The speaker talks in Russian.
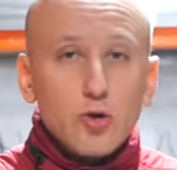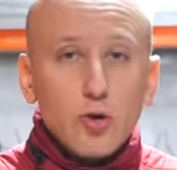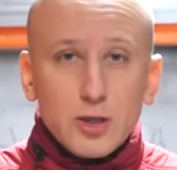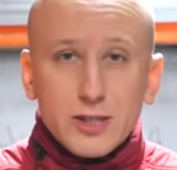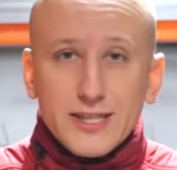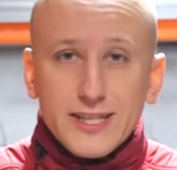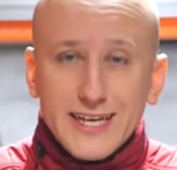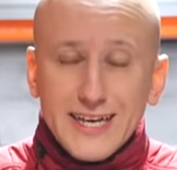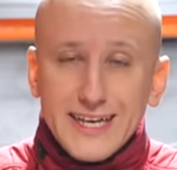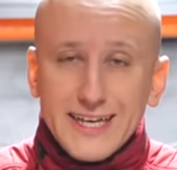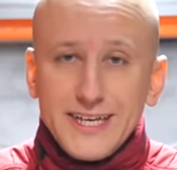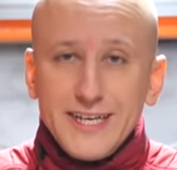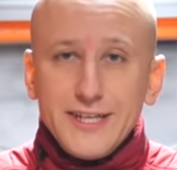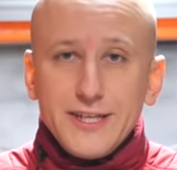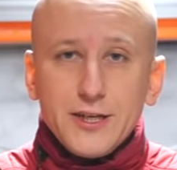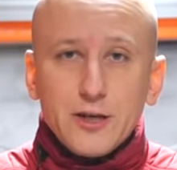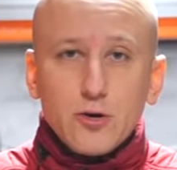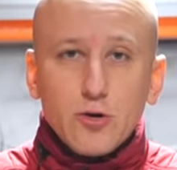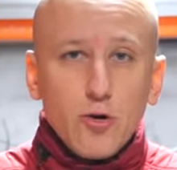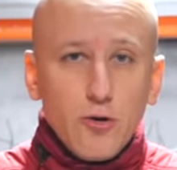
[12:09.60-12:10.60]
жесткая и
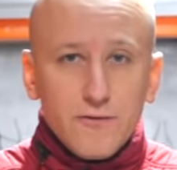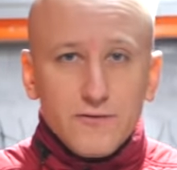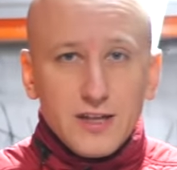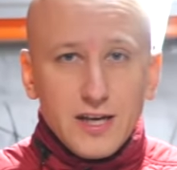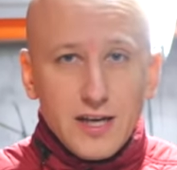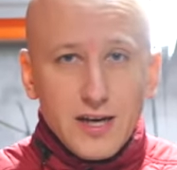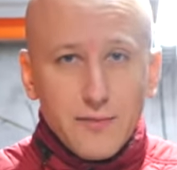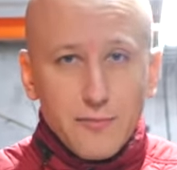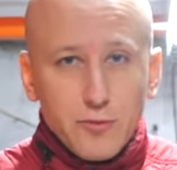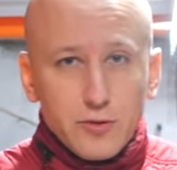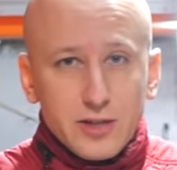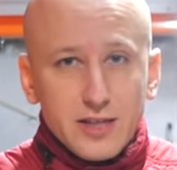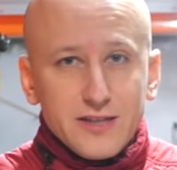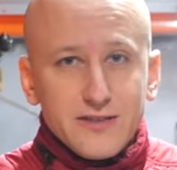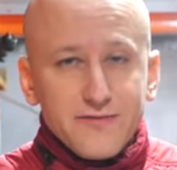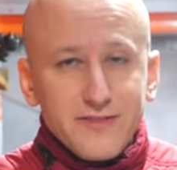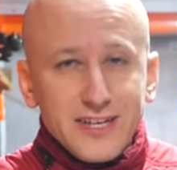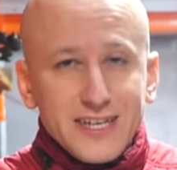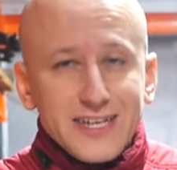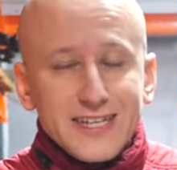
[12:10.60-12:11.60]
неровная работа
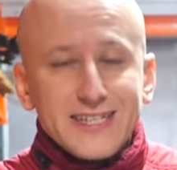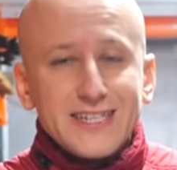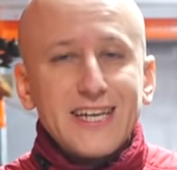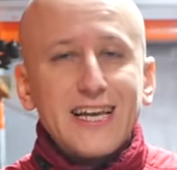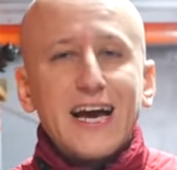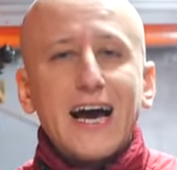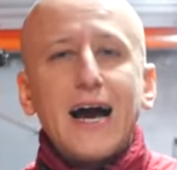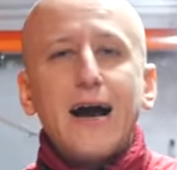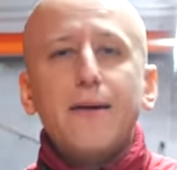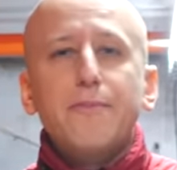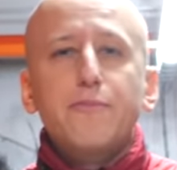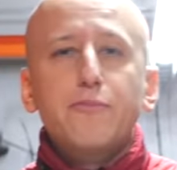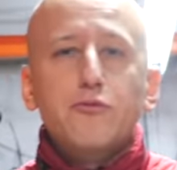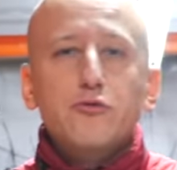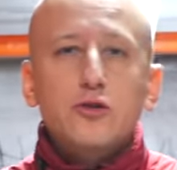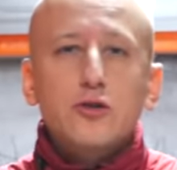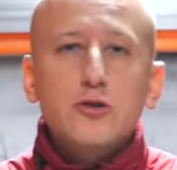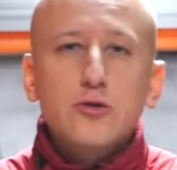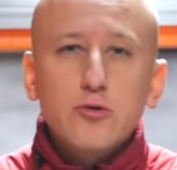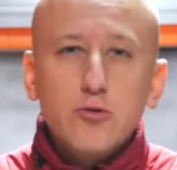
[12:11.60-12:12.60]
двигателя
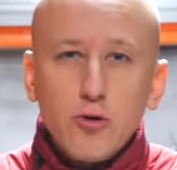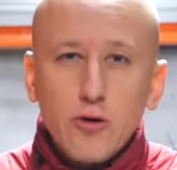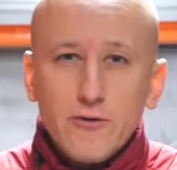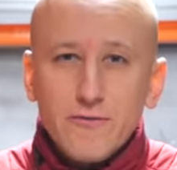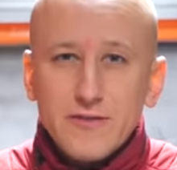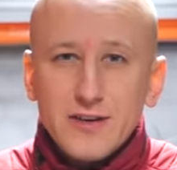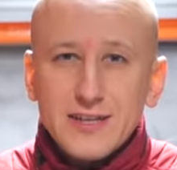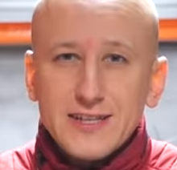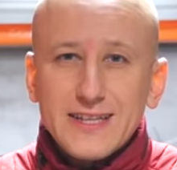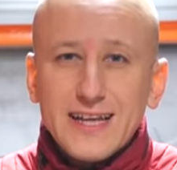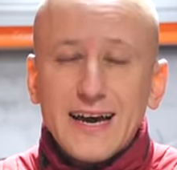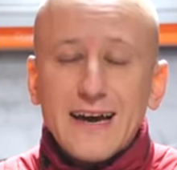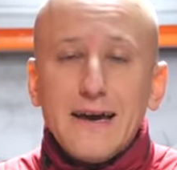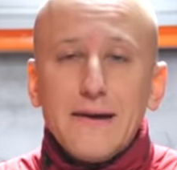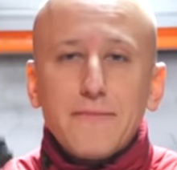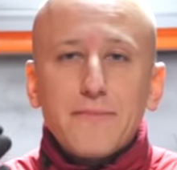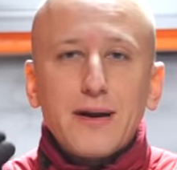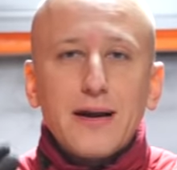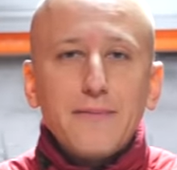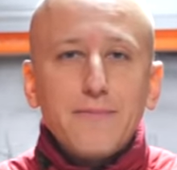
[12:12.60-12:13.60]
обусловлена
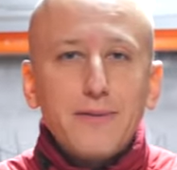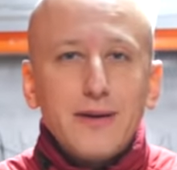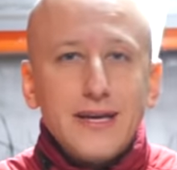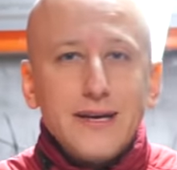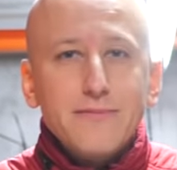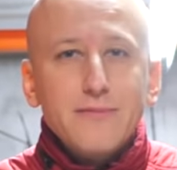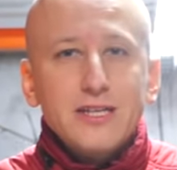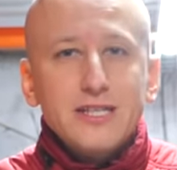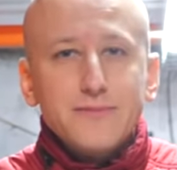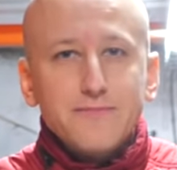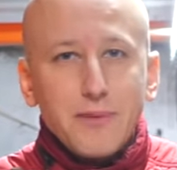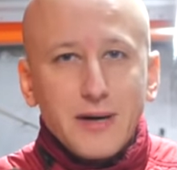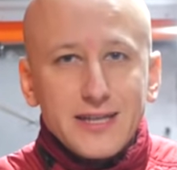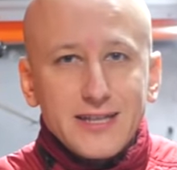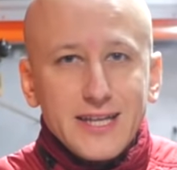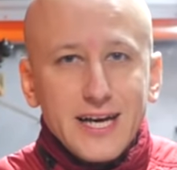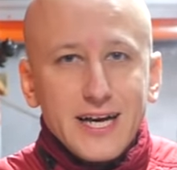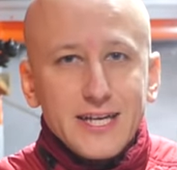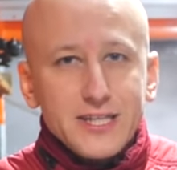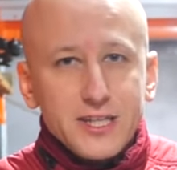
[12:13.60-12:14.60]
проблемой с
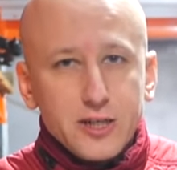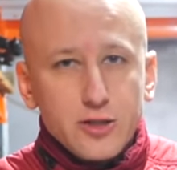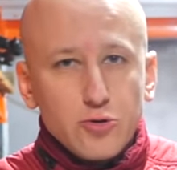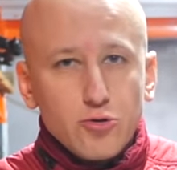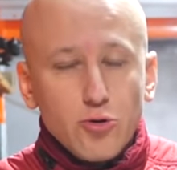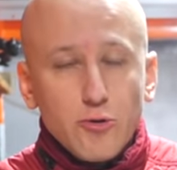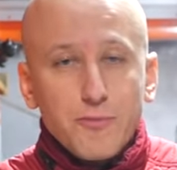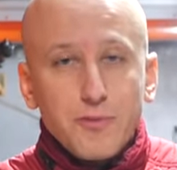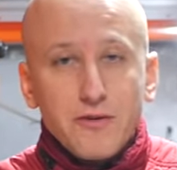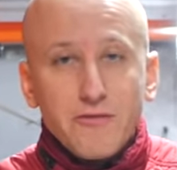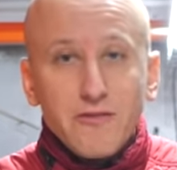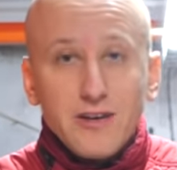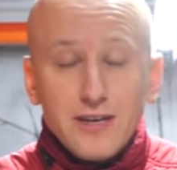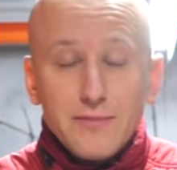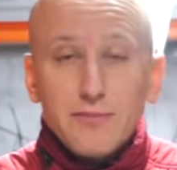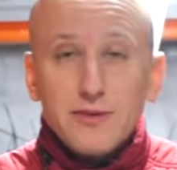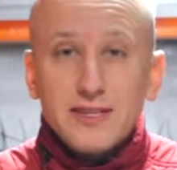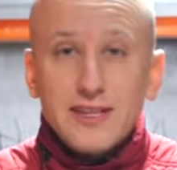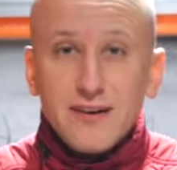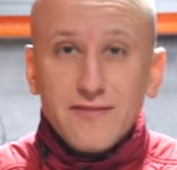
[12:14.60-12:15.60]
подачей топлива.
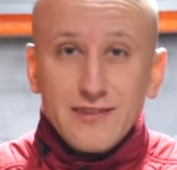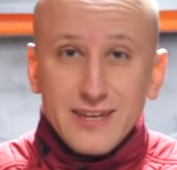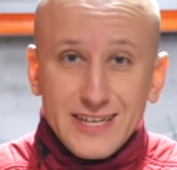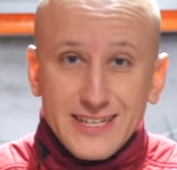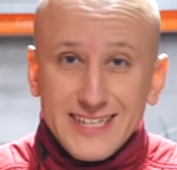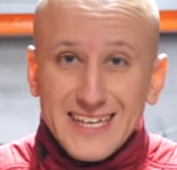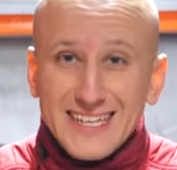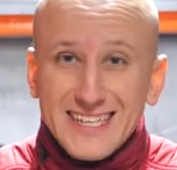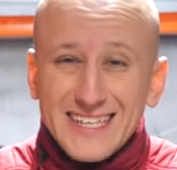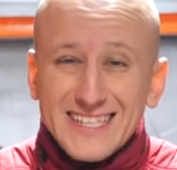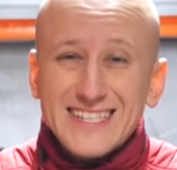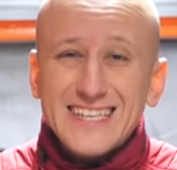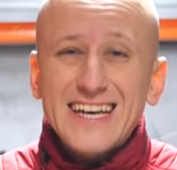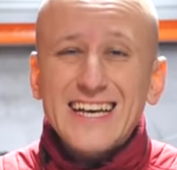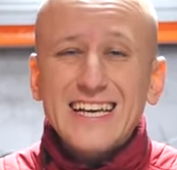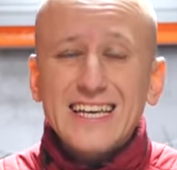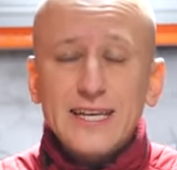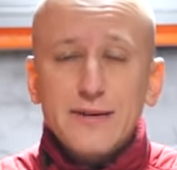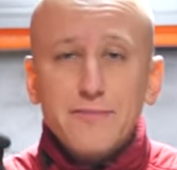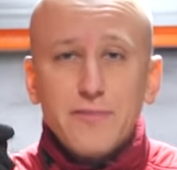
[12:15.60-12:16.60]
Либо давление
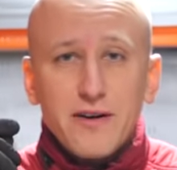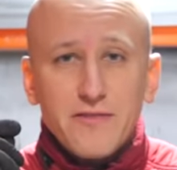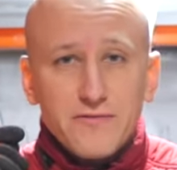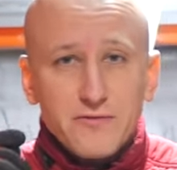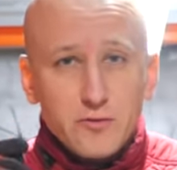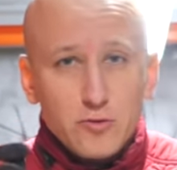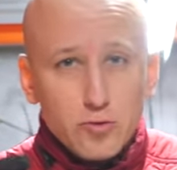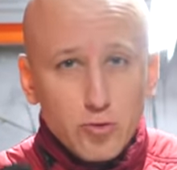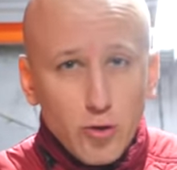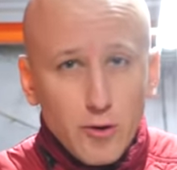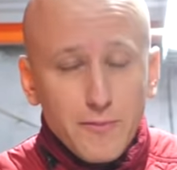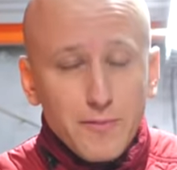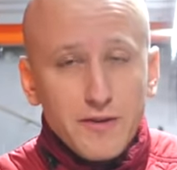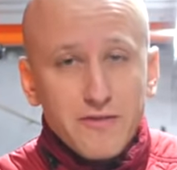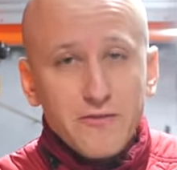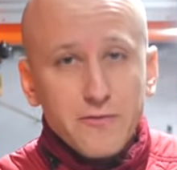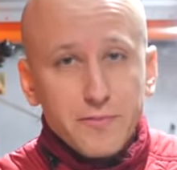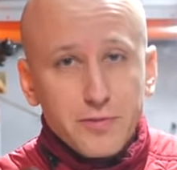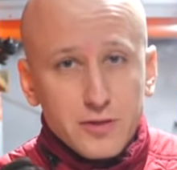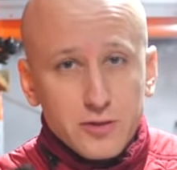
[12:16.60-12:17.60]
низкое, либо в
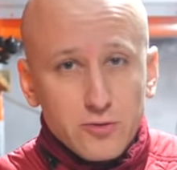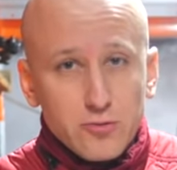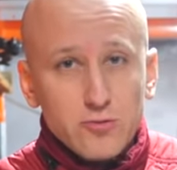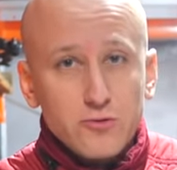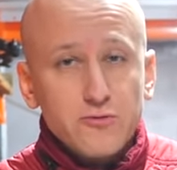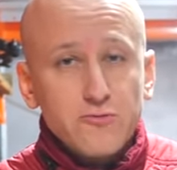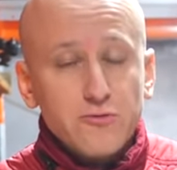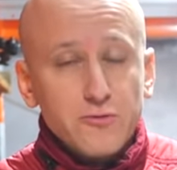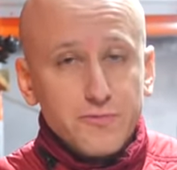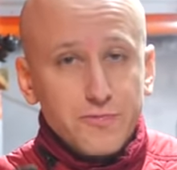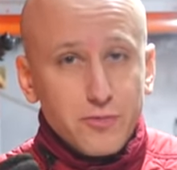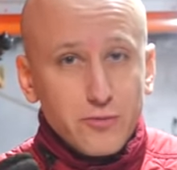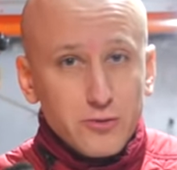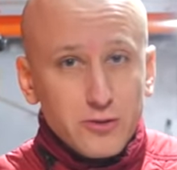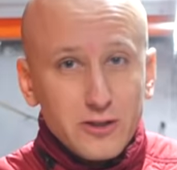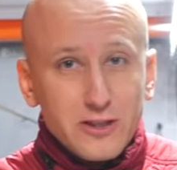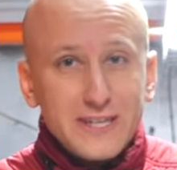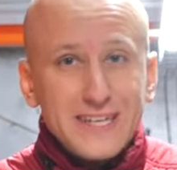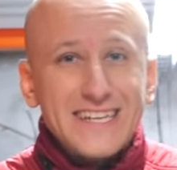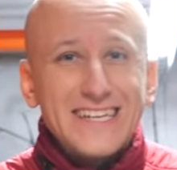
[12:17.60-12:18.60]
топливе присутствуют
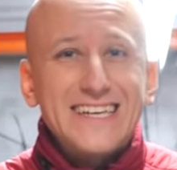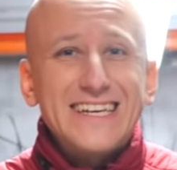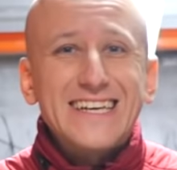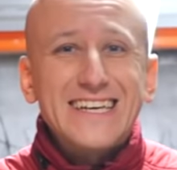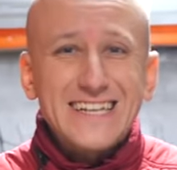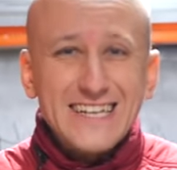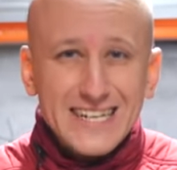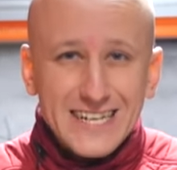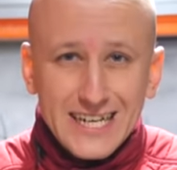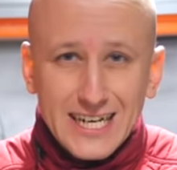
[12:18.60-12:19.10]
пузырьки